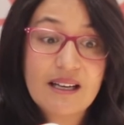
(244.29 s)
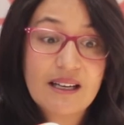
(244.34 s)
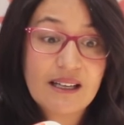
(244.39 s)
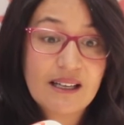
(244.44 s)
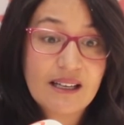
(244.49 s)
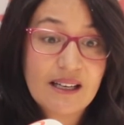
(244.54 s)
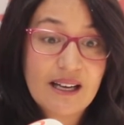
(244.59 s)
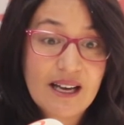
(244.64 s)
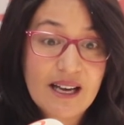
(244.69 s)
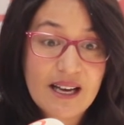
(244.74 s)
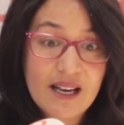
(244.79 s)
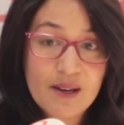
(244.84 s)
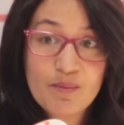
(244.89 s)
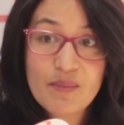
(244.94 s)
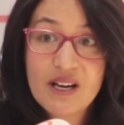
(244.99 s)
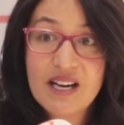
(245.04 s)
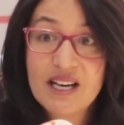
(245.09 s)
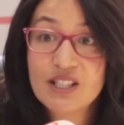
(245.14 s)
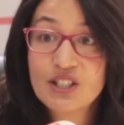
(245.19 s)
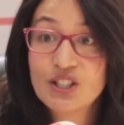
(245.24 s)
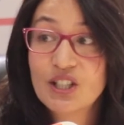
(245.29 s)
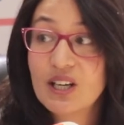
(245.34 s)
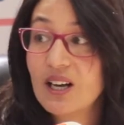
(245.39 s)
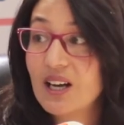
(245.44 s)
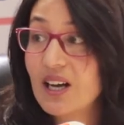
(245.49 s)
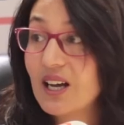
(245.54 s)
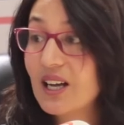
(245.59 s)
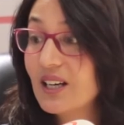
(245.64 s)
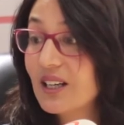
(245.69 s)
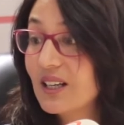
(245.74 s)
آه، اهم
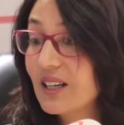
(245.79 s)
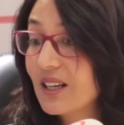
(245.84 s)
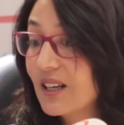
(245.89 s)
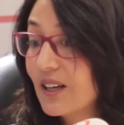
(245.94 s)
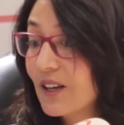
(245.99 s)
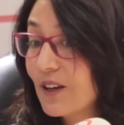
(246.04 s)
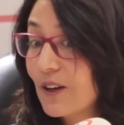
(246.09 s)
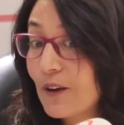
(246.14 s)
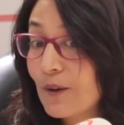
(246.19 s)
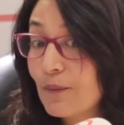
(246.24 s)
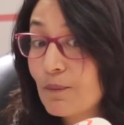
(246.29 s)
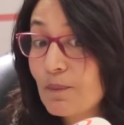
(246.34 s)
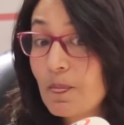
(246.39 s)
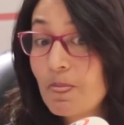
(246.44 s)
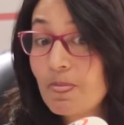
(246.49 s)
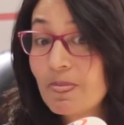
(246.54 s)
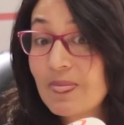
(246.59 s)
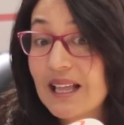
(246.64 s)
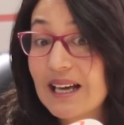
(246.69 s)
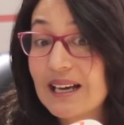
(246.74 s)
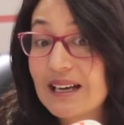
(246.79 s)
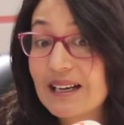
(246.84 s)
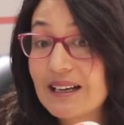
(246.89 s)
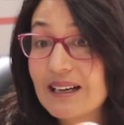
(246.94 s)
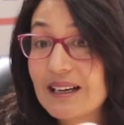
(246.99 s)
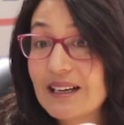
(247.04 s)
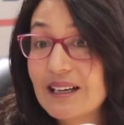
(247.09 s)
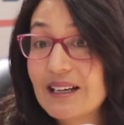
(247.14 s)
حاجه آه، مصدر